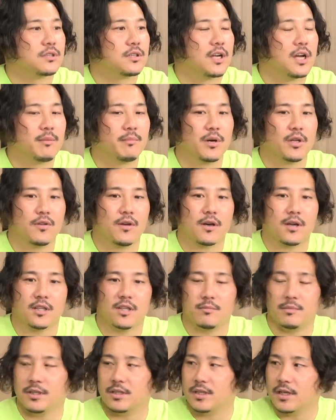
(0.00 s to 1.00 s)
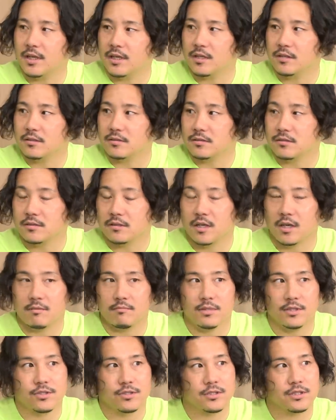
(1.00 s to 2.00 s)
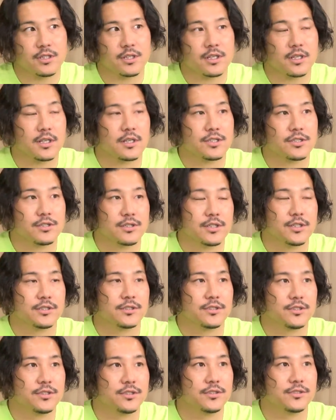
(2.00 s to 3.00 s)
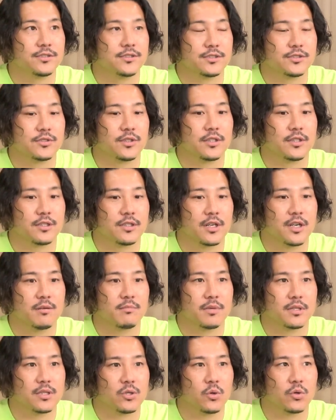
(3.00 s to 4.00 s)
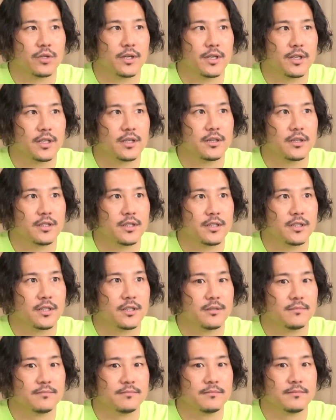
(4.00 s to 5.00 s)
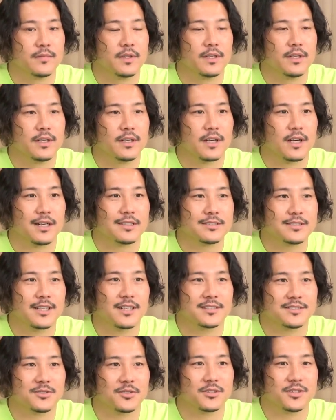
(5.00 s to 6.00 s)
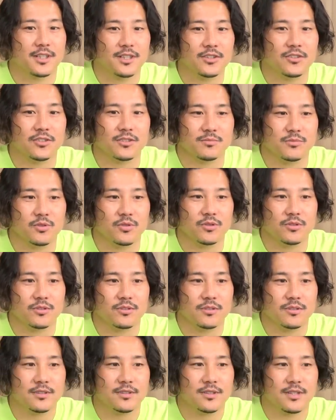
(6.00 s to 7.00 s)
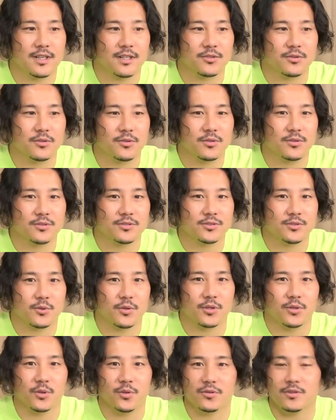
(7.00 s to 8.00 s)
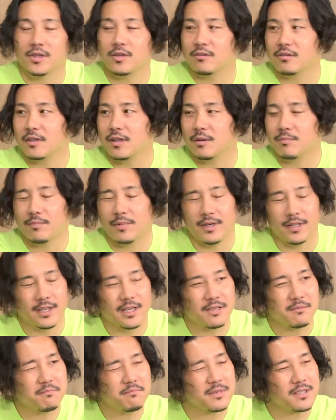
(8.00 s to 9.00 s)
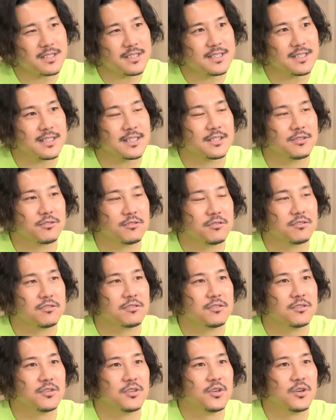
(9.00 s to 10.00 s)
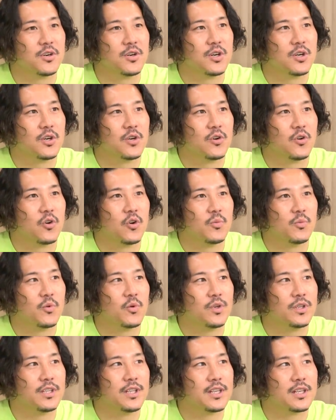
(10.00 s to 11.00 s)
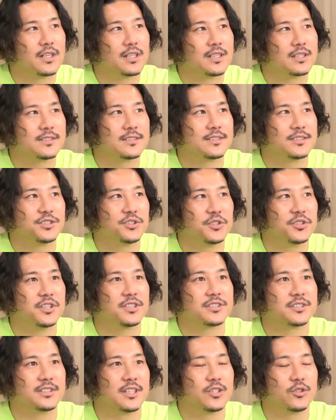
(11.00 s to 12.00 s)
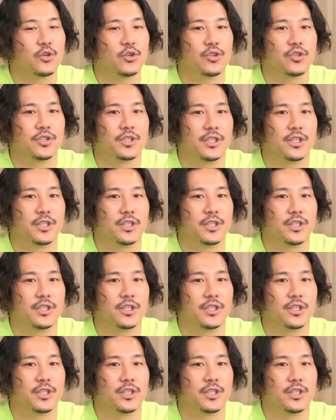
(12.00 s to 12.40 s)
ガンバのアカデミーで、はい、ガンバジュニアからジュニアエースユースで育ってガンバで5年やって、うん、数々のタイトルもあのそこで取ったのでやっぱりガンバ時代の思い出が強いですね、特